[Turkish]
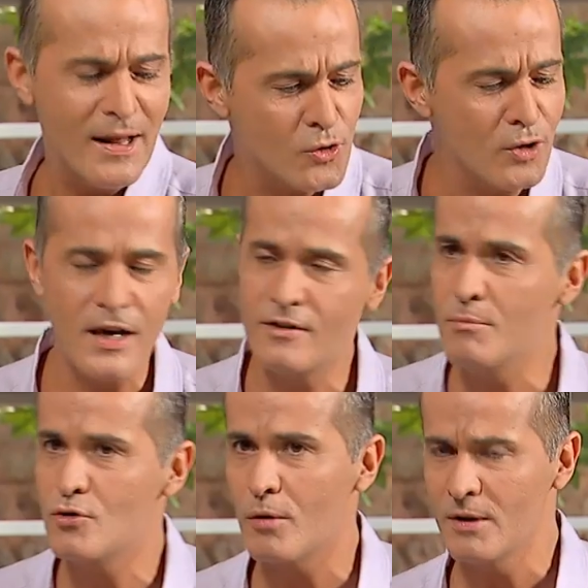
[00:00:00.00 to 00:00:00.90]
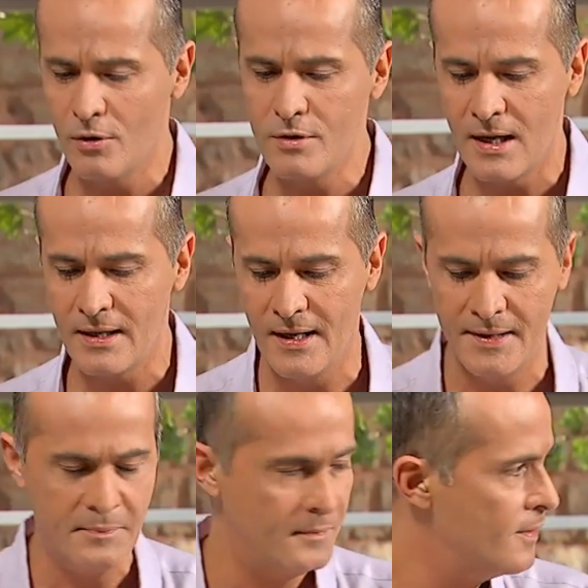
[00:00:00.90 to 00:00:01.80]
ben çok sevdiğim bir çorba da o yüzden
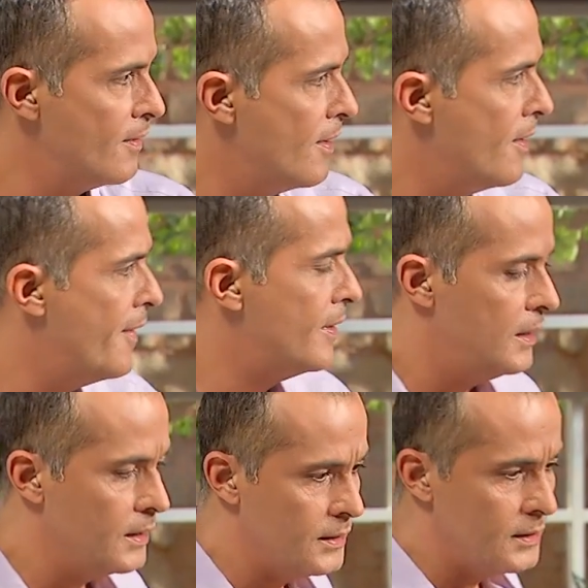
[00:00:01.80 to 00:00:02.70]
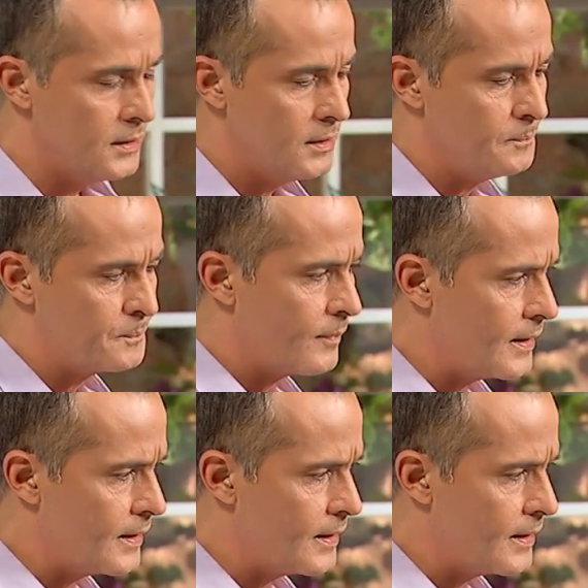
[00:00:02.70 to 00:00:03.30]
yani. Ee,